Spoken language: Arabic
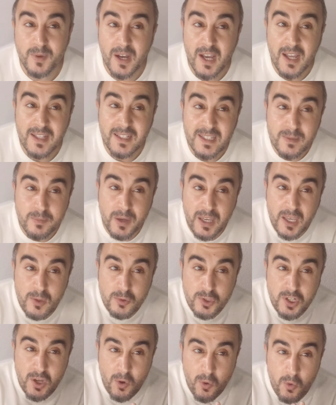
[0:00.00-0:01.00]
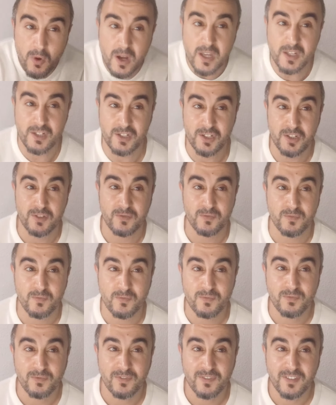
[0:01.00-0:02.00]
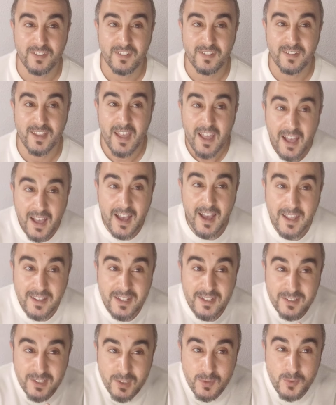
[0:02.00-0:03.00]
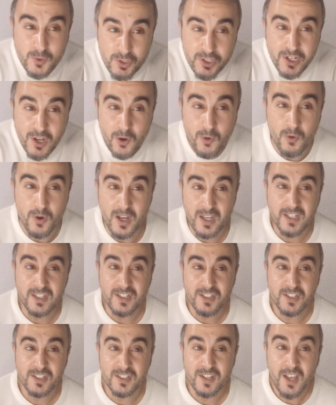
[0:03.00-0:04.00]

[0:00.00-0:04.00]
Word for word: غادي يبغيو شي حوايج غادي يطلبوا شي حوايج